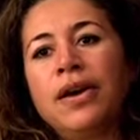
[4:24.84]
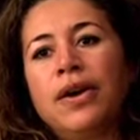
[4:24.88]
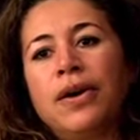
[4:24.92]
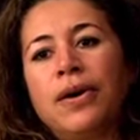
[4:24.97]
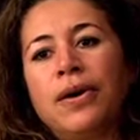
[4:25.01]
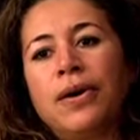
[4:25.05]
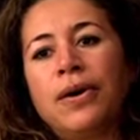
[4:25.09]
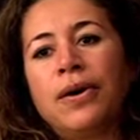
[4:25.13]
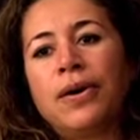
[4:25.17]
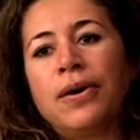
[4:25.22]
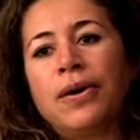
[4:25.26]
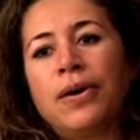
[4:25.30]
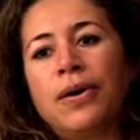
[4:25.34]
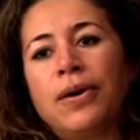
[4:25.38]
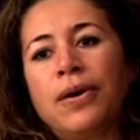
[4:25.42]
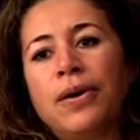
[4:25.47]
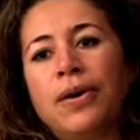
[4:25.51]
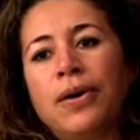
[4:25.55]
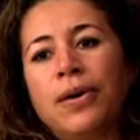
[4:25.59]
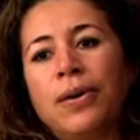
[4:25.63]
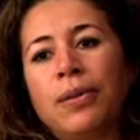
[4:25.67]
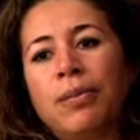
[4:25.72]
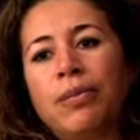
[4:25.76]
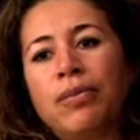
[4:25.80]

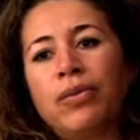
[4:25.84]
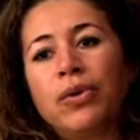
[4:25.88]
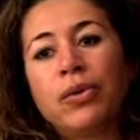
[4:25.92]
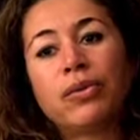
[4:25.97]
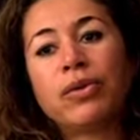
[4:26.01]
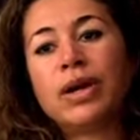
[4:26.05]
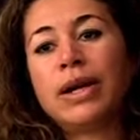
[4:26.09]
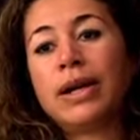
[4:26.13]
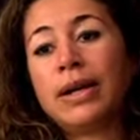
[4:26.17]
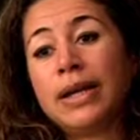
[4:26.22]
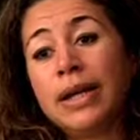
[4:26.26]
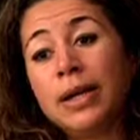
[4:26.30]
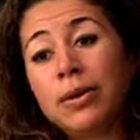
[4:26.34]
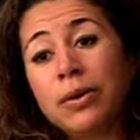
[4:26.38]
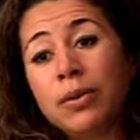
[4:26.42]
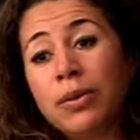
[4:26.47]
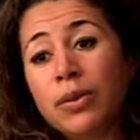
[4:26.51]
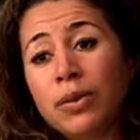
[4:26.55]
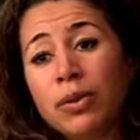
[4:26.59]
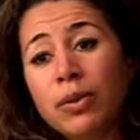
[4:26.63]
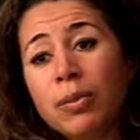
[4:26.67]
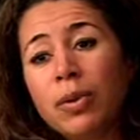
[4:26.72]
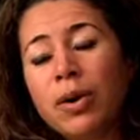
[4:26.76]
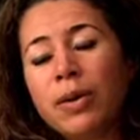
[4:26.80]
Euh, donc voilà, et
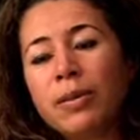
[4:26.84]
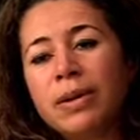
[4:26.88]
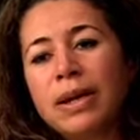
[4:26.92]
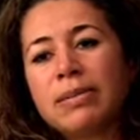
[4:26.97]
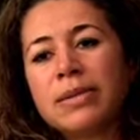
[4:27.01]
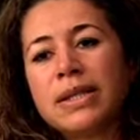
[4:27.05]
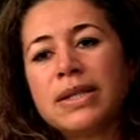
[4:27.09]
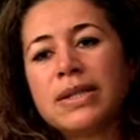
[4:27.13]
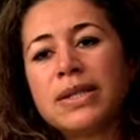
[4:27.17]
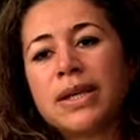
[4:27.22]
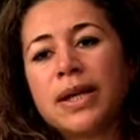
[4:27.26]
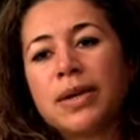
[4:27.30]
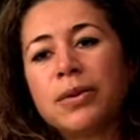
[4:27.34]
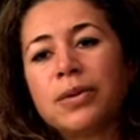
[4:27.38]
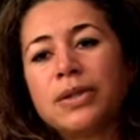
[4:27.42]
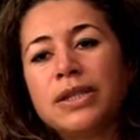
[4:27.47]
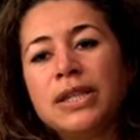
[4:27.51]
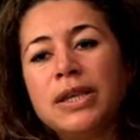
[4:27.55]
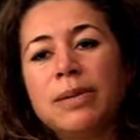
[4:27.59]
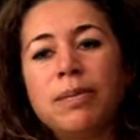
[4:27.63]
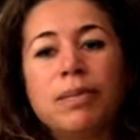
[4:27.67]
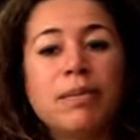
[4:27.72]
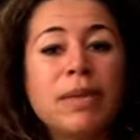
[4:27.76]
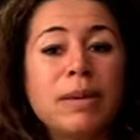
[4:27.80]
le, problème des
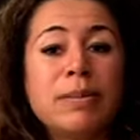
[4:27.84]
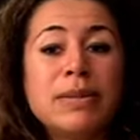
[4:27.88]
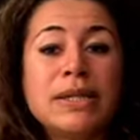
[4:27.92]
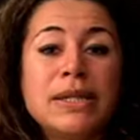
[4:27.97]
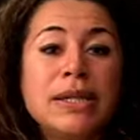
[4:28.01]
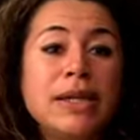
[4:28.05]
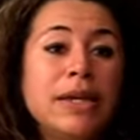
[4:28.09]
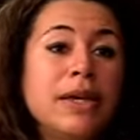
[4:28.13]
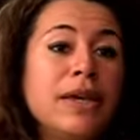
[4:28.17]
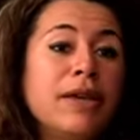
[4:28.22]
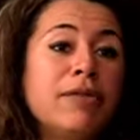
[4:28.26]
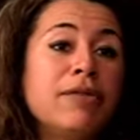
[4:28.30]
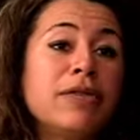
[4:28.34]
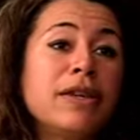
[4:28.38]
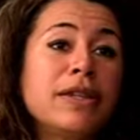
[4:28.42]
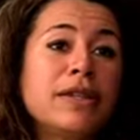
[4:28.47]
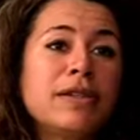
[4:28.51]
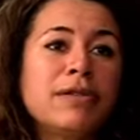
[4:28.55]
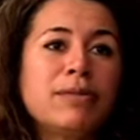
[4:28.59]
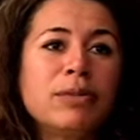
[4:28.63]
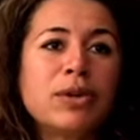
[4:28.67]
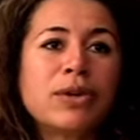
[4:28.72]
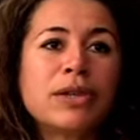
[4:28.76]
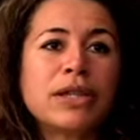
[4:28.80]
stéréotypes, même si
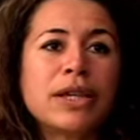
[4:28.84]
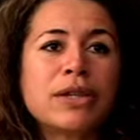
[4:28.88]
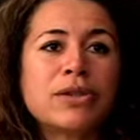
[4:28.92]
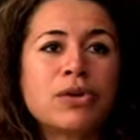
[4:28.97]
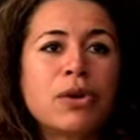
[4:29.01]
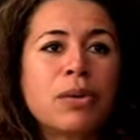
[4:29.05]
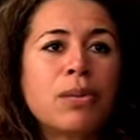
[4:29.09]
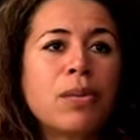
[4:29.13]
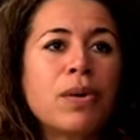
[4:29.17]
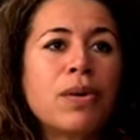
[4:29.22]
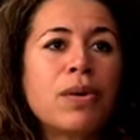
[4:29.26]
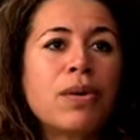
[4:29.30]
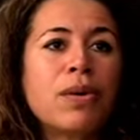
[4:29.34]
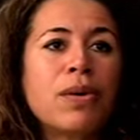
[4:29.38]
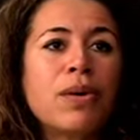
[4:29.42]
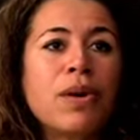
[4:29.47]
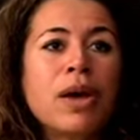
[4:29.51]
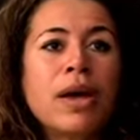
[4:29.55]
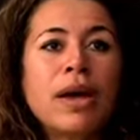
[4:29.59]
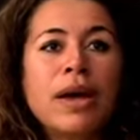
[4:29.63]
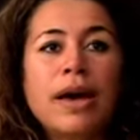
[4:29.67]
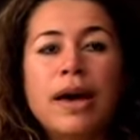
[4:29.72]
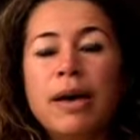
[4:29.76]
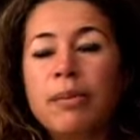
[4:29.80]
effectivement il y a sûrement euh,
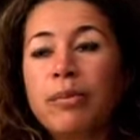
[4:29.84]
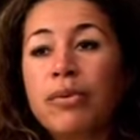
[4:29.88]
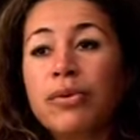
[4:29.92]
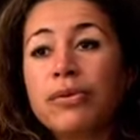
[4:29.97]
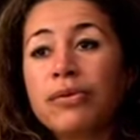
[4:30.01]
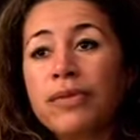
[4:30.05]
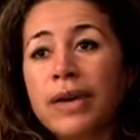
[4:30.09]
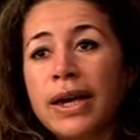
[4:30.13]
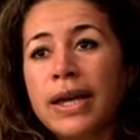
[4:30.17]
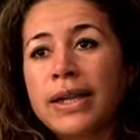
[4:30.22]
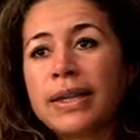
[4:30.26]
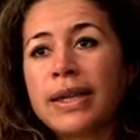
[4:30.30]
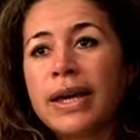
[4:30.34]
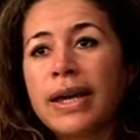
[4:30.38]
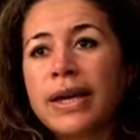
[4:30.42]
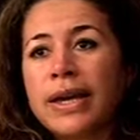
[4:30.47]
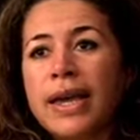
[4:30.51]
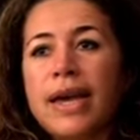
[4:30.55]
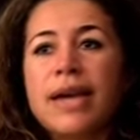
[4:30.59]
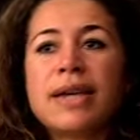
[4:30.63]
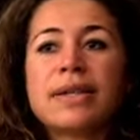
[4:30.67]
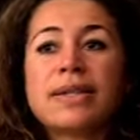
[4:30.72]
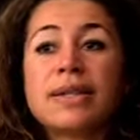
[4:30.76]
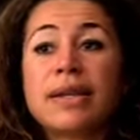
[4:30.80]
un peu de vrai
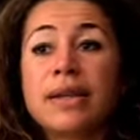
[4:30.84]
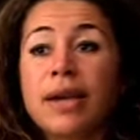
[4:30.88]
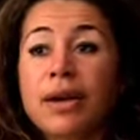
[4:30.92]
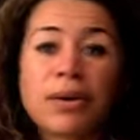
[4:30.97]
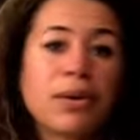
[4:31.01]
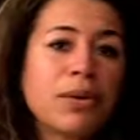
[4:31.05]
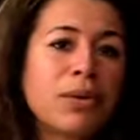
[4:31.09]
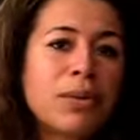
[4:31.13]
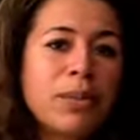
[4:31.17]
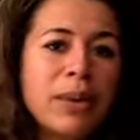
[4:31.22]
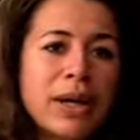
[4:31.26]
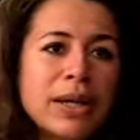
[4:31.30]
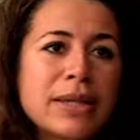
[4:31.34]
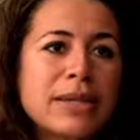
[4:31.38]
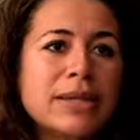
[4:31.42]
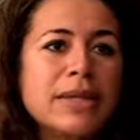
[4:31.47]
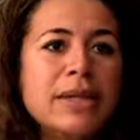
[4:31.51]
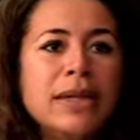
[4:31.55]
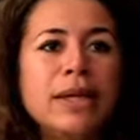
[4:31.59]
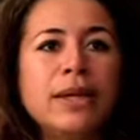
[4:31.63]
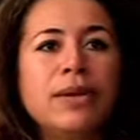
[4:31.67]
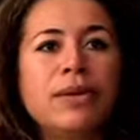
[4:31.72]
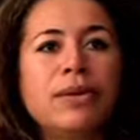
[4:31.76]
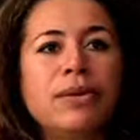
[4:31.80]
derrière, c'est-à-dire qu'au
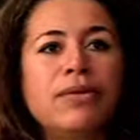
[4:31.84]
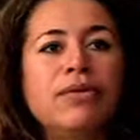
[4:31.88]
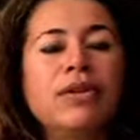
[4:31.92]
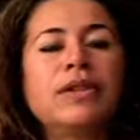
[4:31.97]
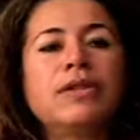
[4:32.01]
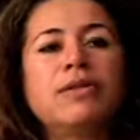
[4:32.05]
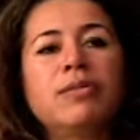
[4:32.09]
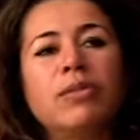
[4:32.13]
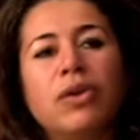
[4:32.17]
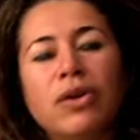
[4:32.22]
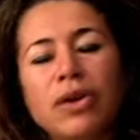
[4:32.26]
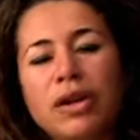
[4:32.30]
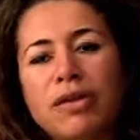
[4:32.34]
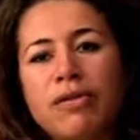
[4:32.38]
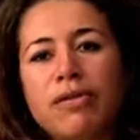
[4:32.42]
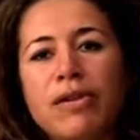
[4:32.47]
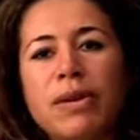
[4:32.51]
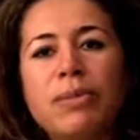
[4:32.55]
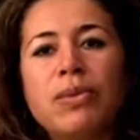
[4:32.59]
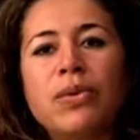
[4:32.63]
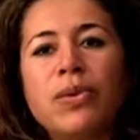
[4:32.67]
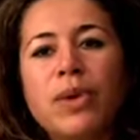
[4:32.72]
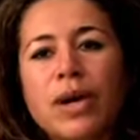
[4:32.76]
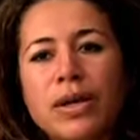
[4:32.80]
Brésil, effectivement, les
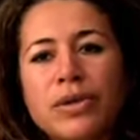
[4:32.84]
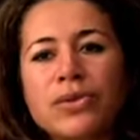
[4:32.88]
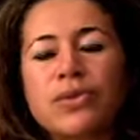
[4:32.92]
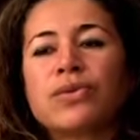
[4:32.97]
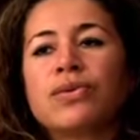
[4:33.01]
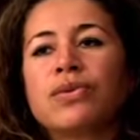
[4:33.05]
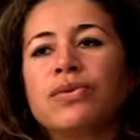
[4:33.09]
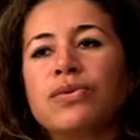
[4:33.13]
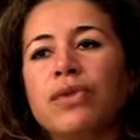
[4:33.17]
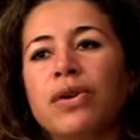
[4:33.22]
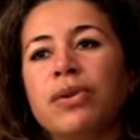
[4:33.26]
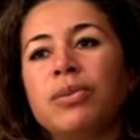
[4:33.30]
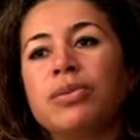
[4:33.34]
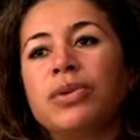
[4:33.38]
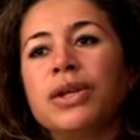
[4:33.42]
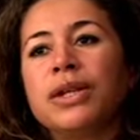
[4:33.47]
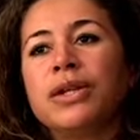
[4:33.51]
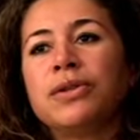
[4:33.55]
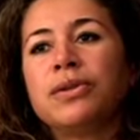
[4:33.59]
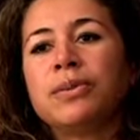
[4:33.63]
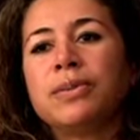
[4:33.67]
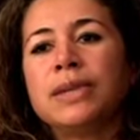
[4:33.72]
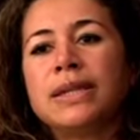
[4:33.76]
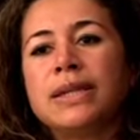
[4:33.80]
femmes noires sont souvent
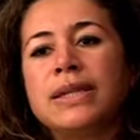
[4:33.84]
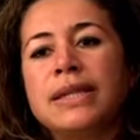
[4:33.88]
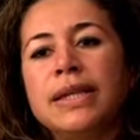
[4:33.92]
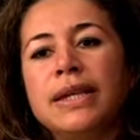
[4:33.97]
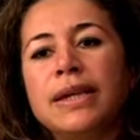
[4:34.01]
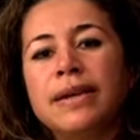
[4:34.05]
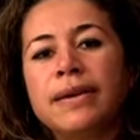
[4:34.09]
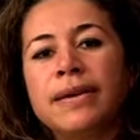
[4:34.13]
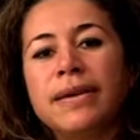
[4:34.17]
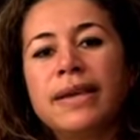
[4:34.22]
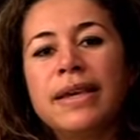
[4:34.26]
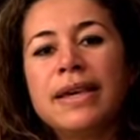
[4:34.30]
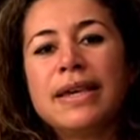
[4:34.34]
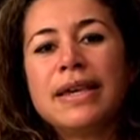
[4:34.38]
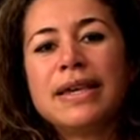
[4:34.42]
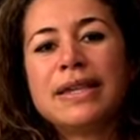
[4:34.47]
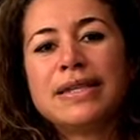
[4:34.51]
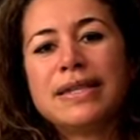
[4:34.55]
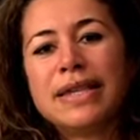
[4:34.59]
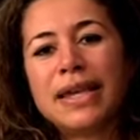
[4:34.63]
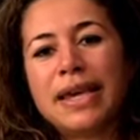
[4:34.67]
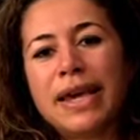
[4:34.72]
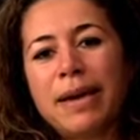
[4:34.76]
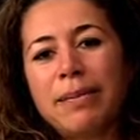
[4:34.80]
employées domestiques,
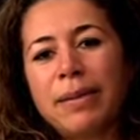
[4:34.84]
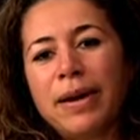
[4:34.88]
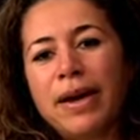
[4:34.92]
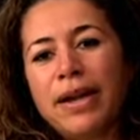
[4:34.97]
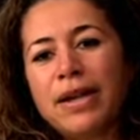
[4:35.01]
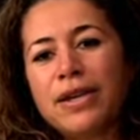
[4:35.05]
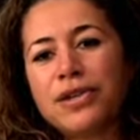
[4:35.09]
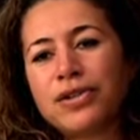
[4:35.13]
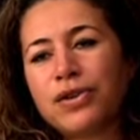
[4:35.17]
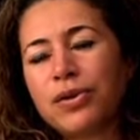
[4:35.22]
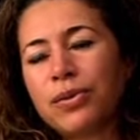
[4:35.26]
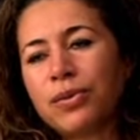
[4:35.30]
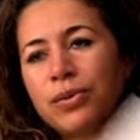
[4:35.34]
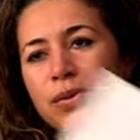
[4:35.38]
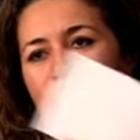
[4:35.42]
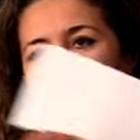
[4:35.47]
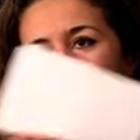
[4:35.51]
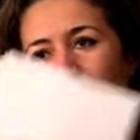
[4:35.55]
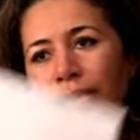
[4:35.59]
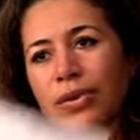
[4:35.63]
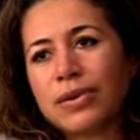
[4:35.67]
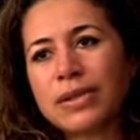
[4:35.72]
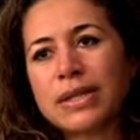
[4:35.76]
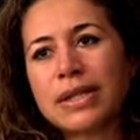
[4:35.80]
c'est qu'après les gens ont
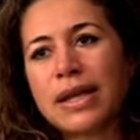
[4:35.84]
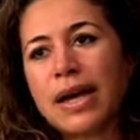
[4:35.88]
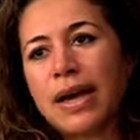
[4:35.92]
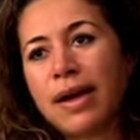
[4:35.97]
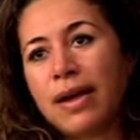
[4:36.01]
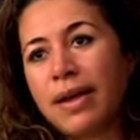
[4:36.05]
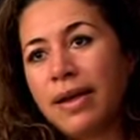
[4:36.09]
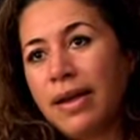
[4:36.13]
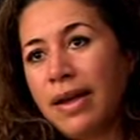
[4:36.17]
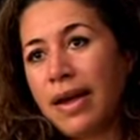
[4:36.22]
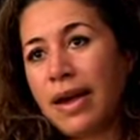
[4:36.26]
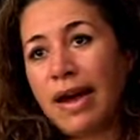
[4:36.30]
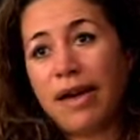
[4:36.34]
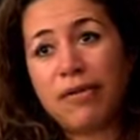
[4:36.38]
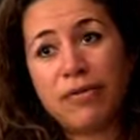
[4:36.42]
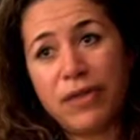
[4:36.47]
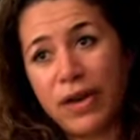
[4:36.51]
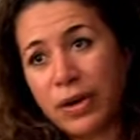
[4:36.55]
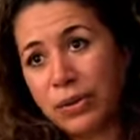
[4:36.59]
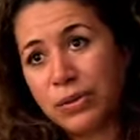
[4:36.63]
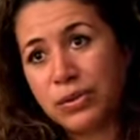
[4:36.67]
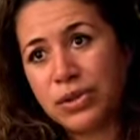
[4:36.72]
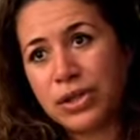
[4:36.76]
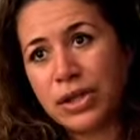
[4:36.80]
tendance à,
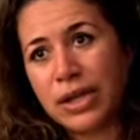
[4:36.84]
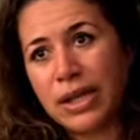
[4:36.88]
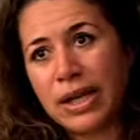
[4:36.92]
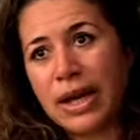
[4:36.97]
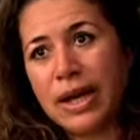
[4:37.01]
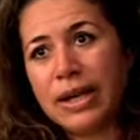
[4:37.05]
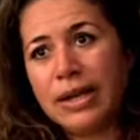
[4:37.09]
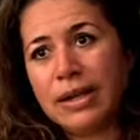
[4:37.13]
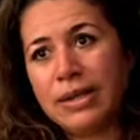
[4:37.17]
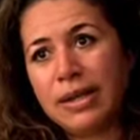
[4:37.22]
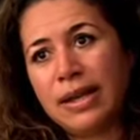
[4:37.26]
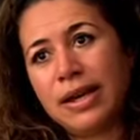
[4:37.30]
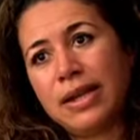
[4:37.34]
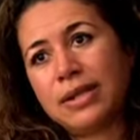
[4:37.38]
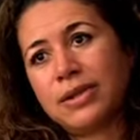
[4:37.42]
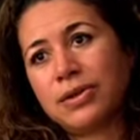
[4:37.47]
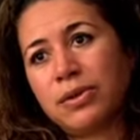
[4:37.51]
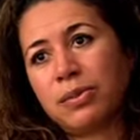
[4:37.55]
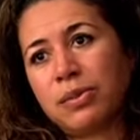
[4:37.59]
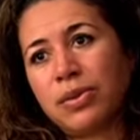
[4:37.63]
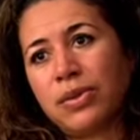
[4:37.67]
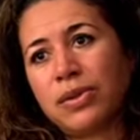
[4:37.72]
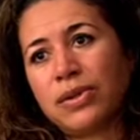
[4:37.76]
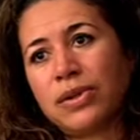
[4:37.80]
faire une généralité à
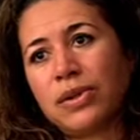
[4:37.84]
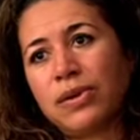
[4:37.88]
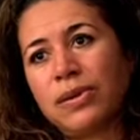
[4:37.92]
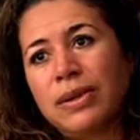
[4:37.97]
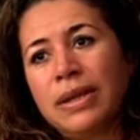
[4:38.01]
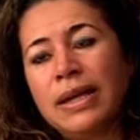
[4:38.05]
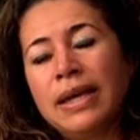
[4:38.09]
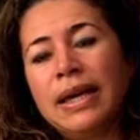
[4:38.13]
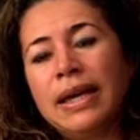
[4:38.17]
100%,